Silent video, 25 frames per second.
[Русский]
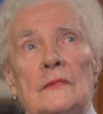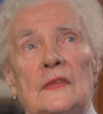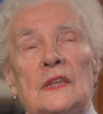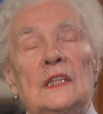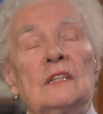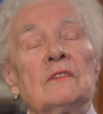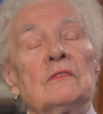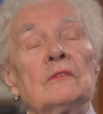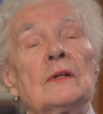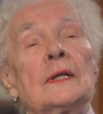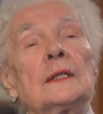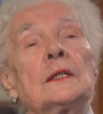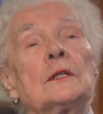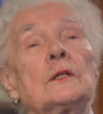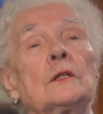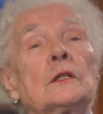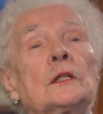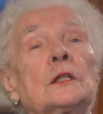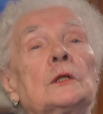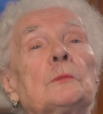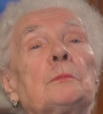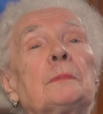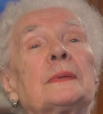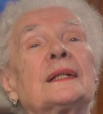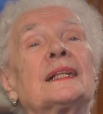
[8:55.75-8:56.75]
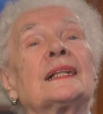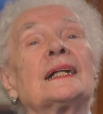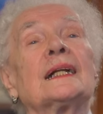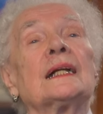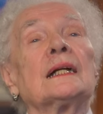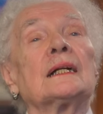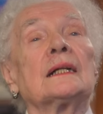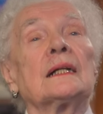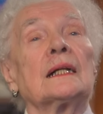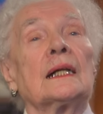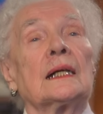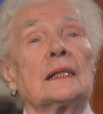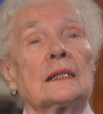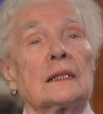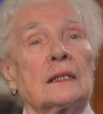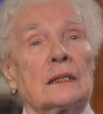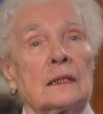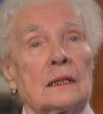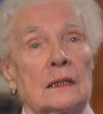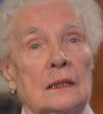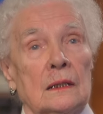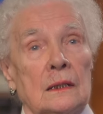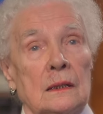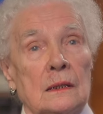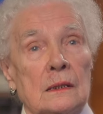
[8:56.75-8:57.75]
на, на
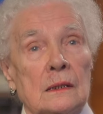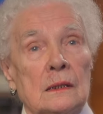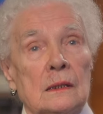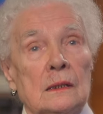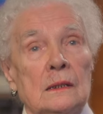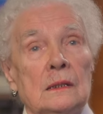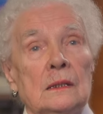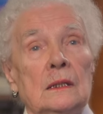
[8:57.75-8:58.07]
Петроградской.